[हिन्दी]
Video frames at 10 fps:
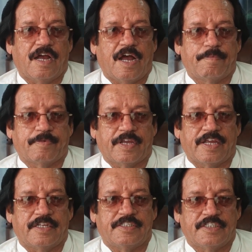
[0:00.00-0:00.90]
आपके
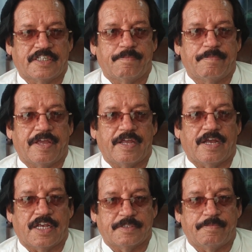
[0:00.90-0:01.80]
जिसम में
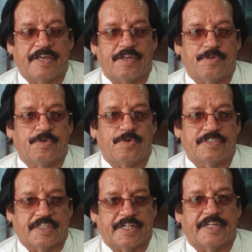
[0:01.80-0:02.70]
हाजमे की जो
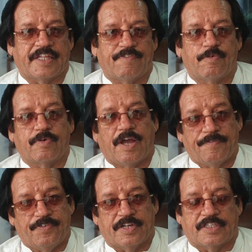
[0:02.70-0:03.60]
अस्तात है वो
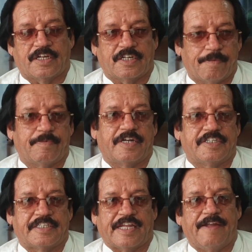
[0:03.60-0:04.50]
काफ़ी हद तक कम कर
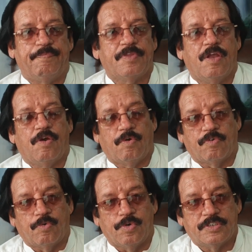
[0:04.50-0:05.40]
देता है और वो
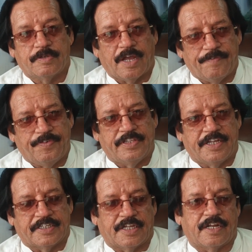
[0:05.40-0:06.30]
गोश्त काफ़ी
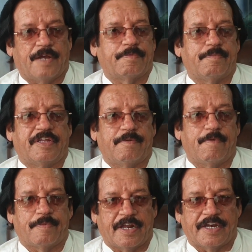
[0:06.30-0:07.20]
देर तक आपके मैदे
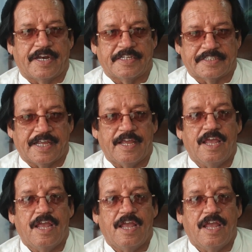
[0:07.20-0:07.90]
में पड़ा रहने से